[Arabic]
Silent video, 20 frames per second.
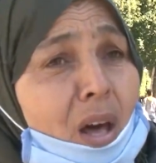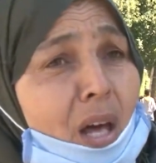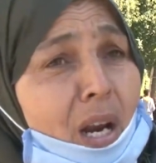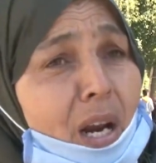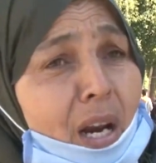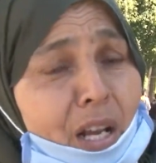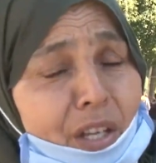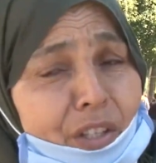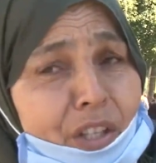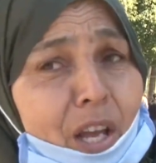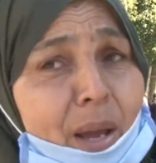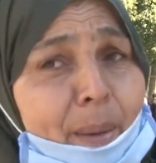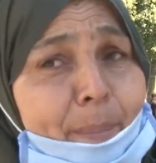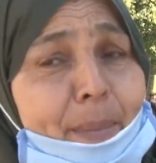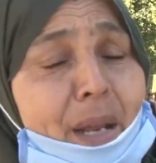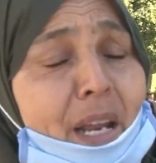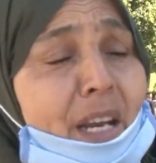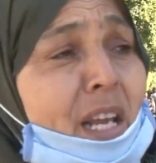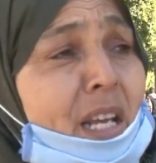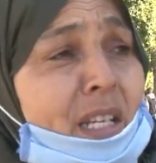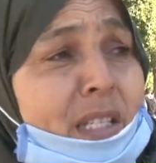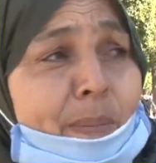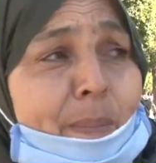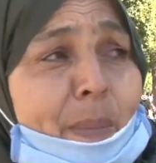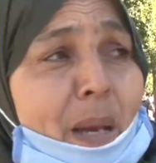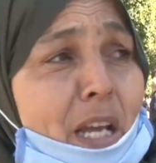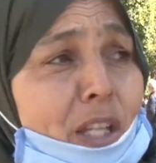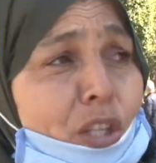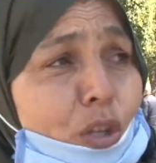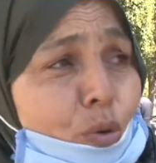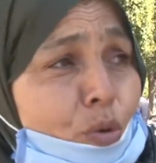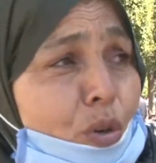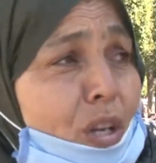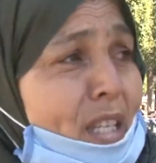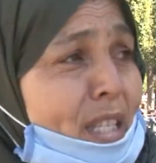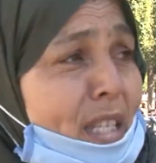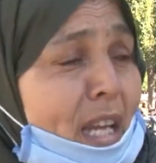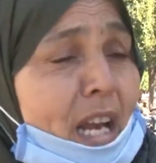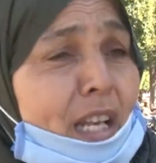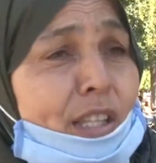رانا تعبنا ناس ماتت
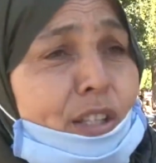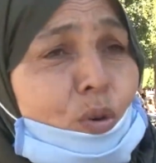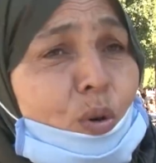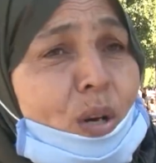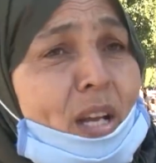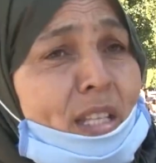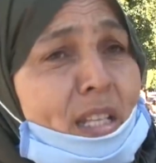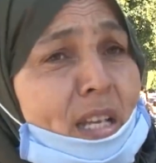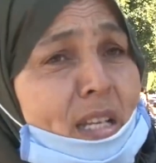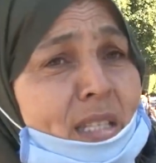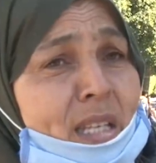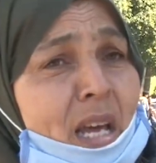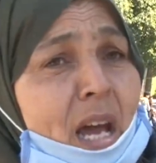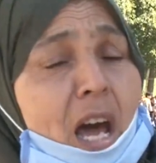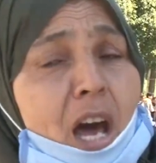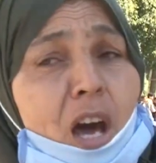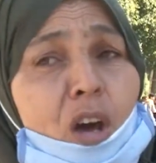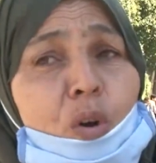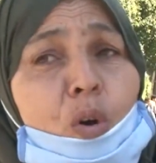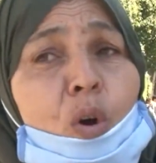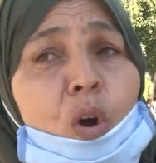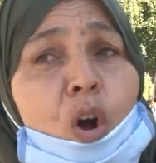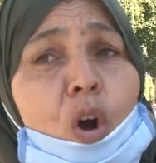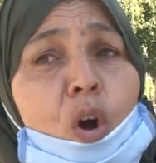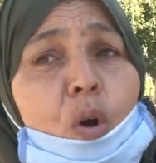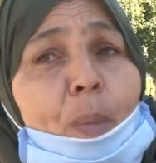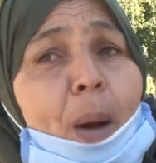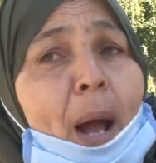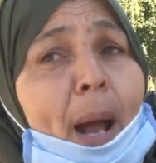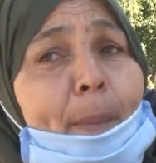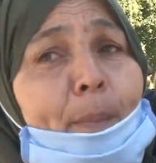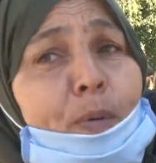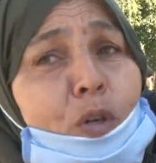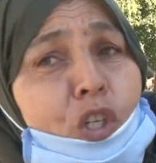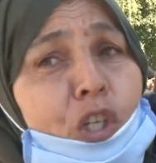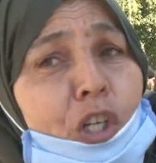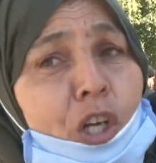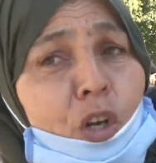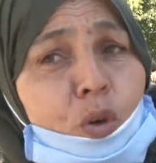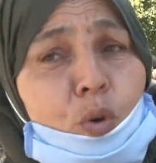وناس خلت اولادها صغار وما
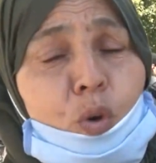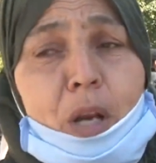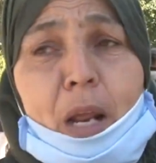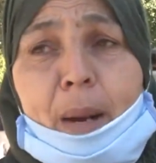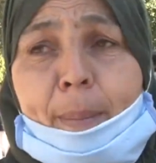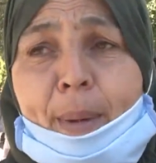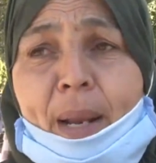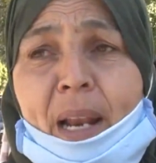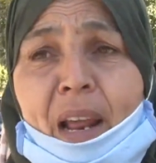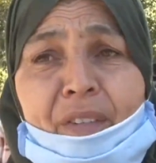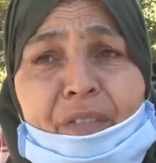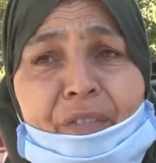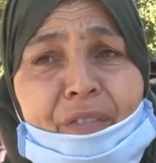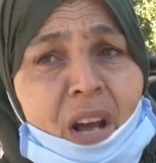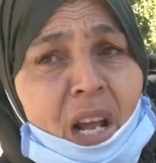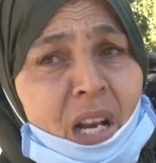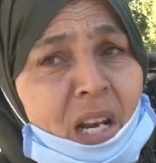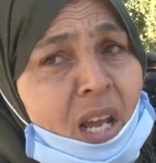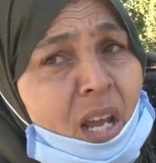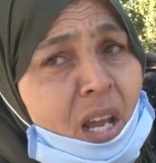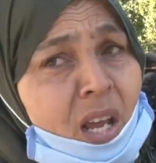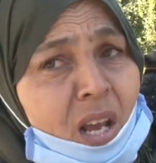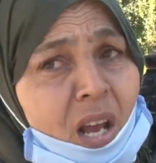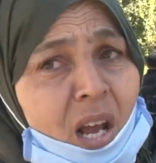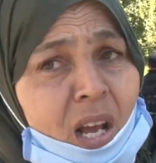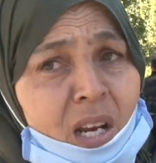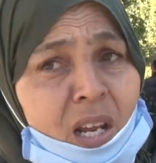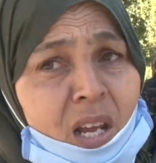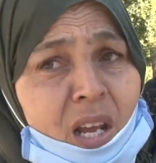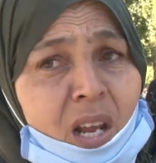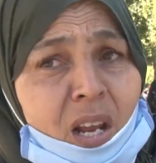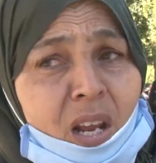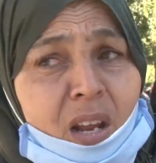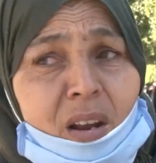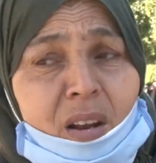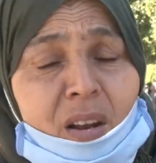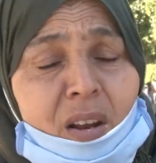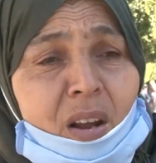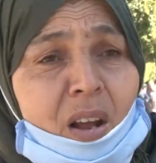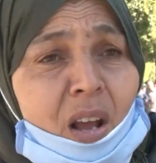حبوش يحلوا لنا الملف عليه
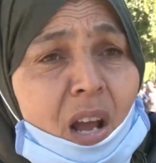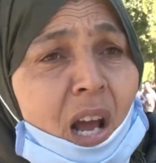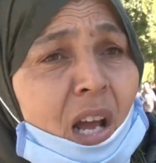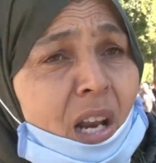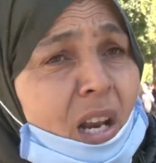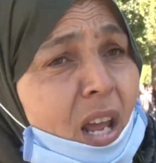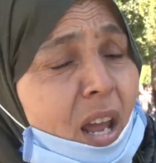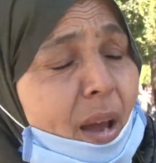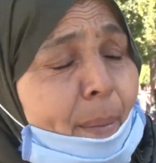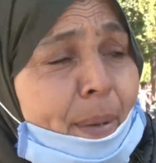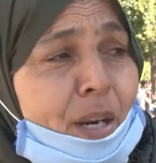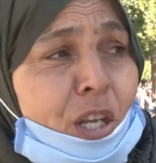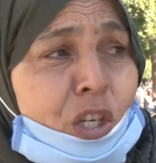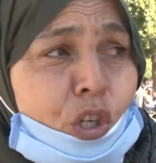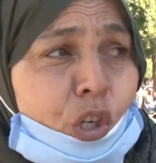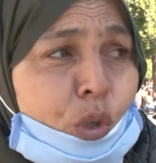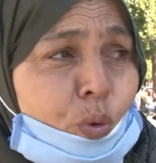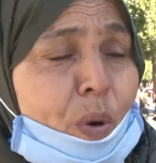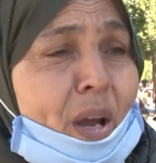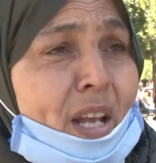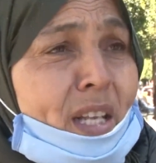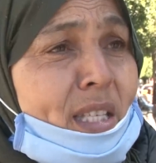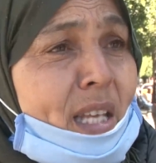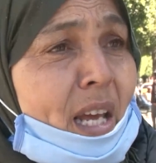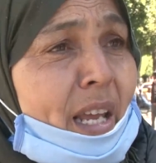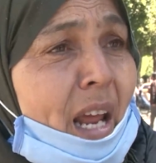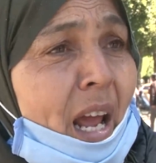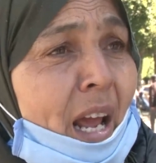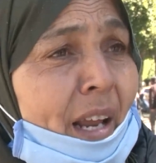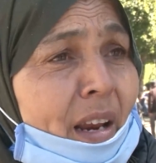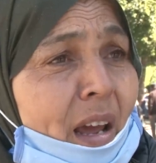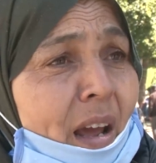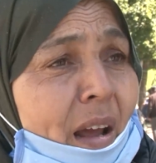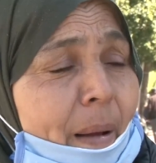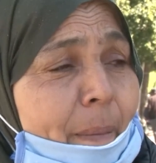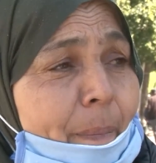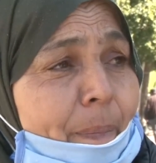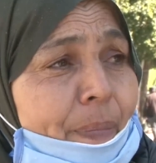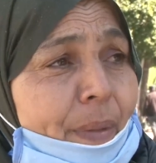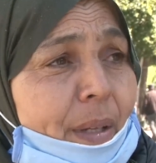عليه عليه ماناش توانسه
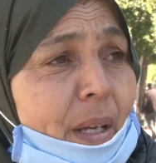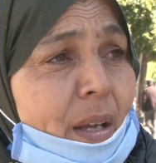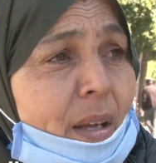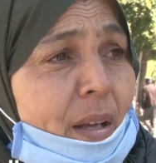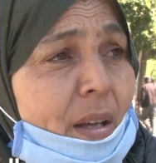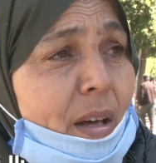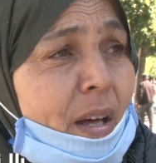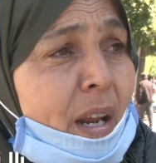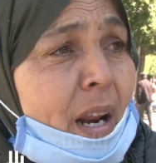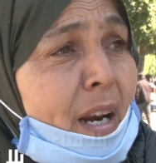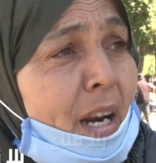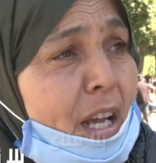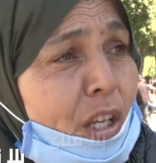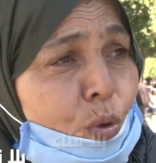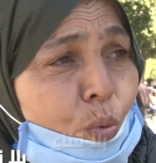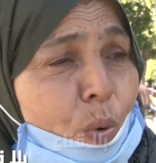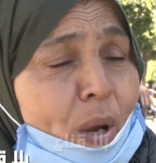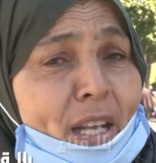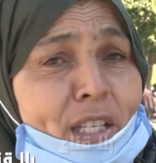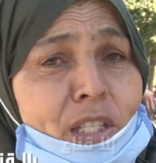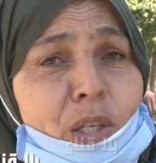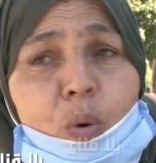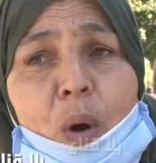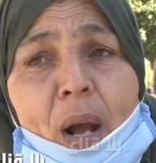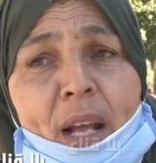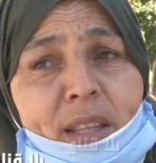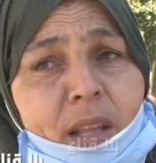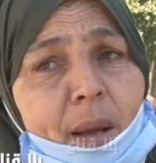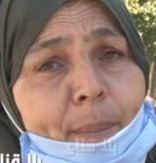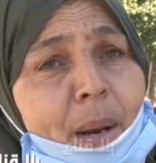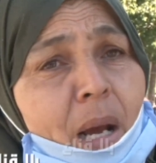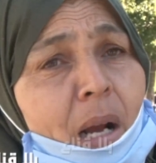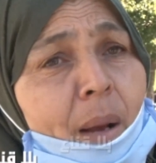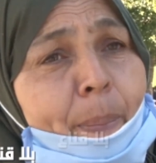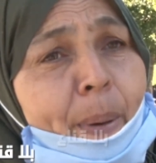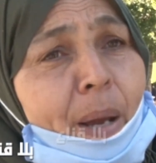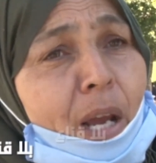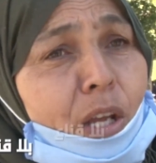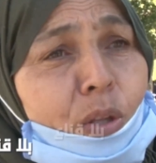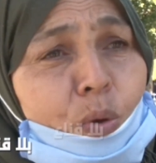نحنا رانا توانسه وعندهم
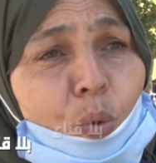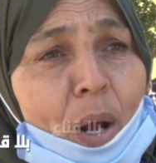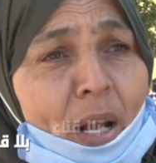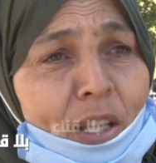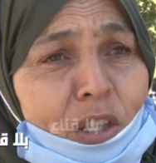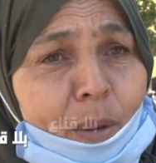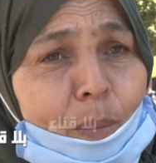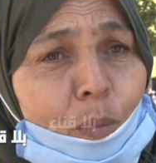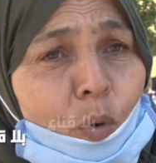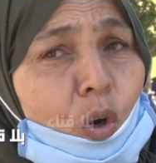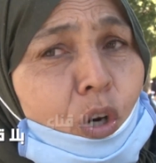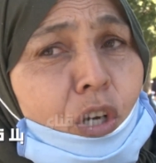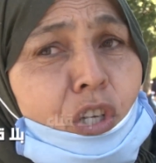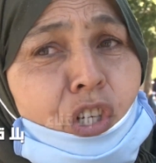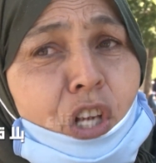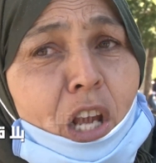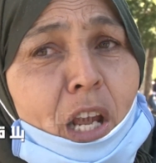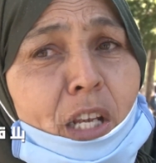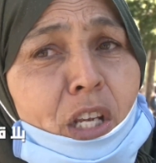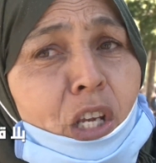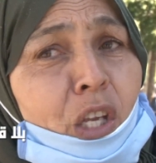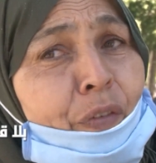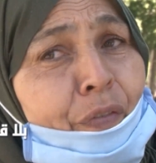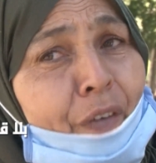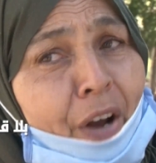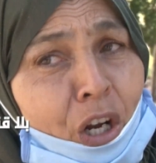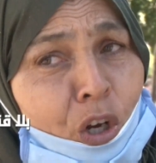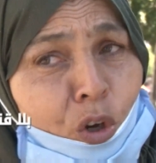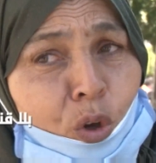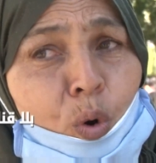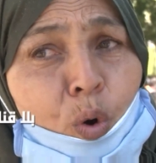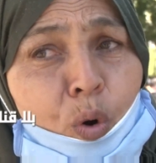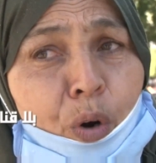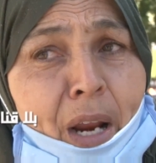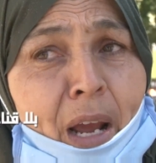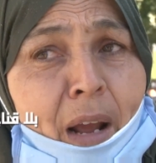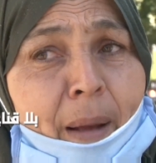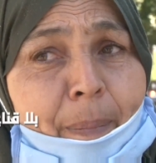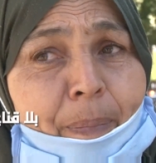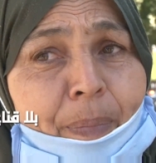الكباد وعندهم كل شيء
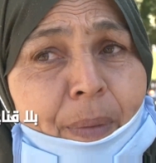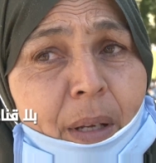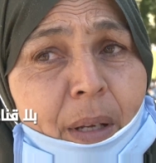يتفكرونا